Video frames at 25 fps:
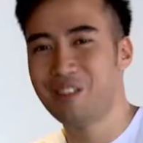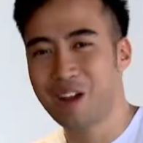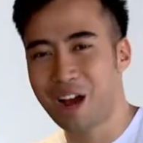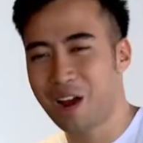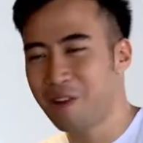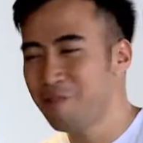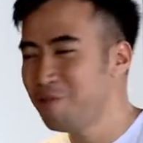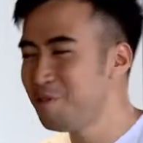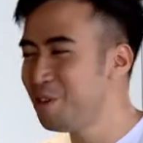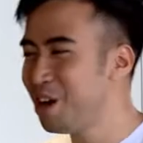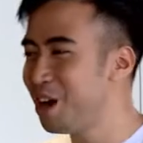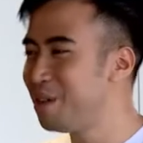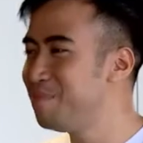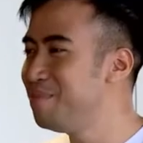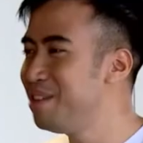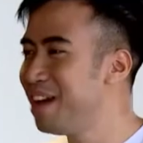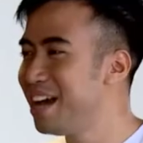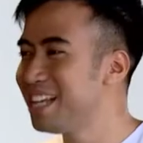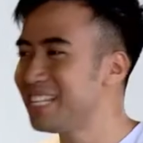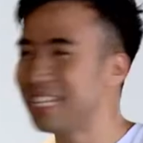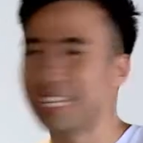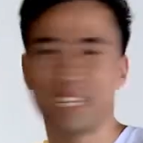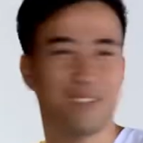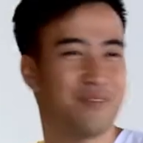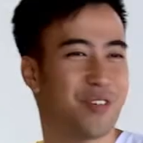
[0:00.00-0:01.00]
jadi kayak aduh gue nggak
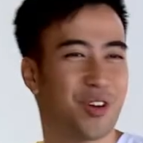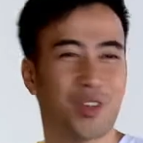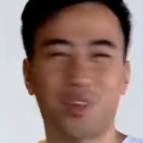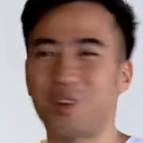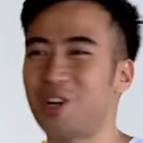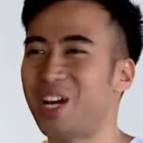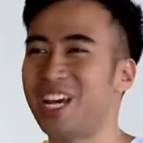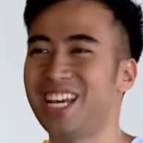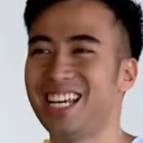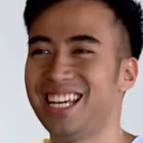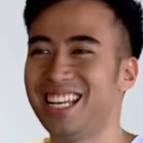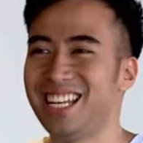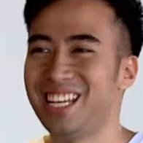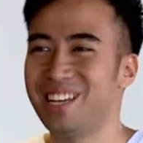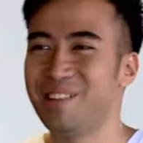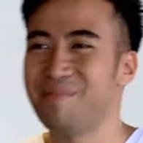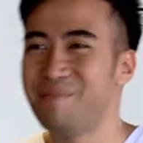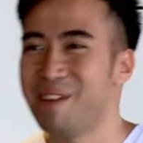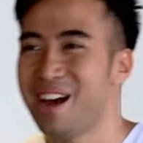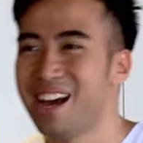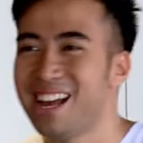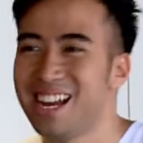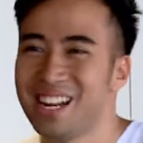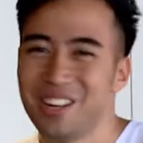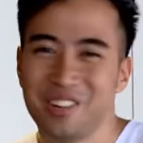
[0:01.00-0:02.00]
biasa nih foto kayak gini
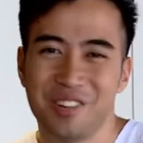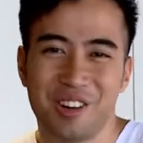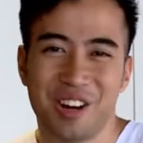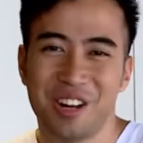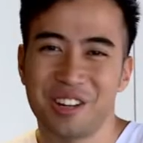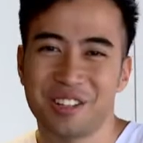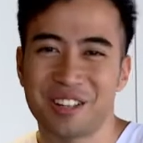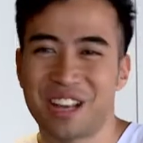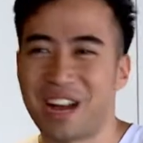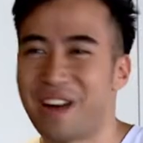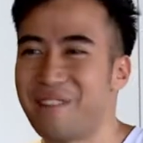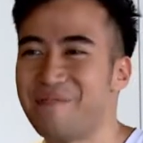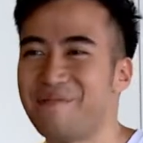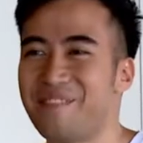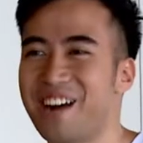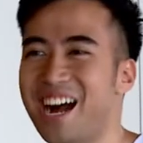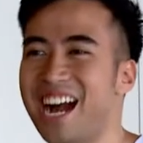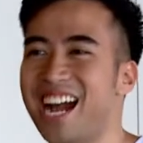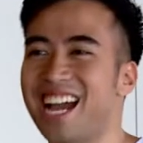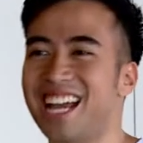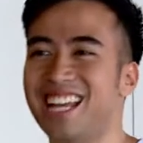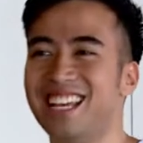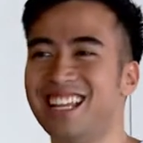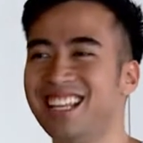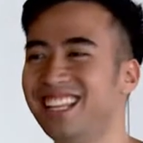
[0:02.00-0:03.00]
gimana gue harus
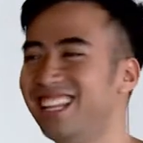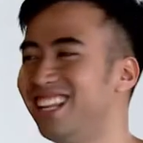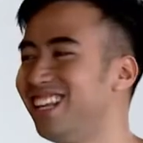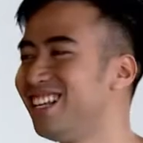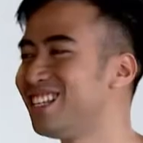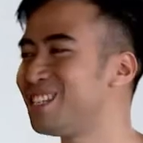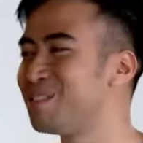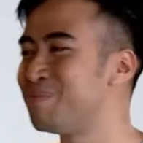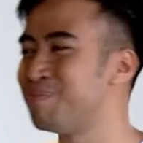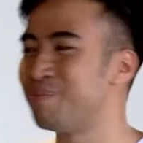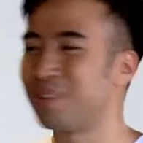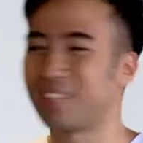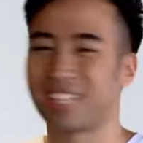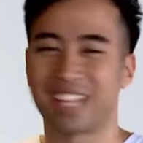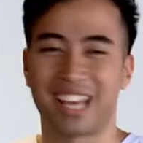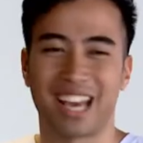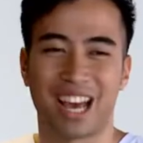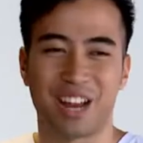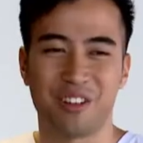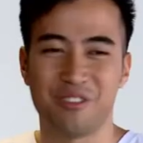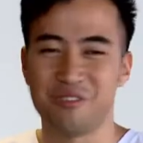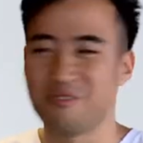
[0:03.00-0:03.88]
ngapain jadi tadi sempet kayak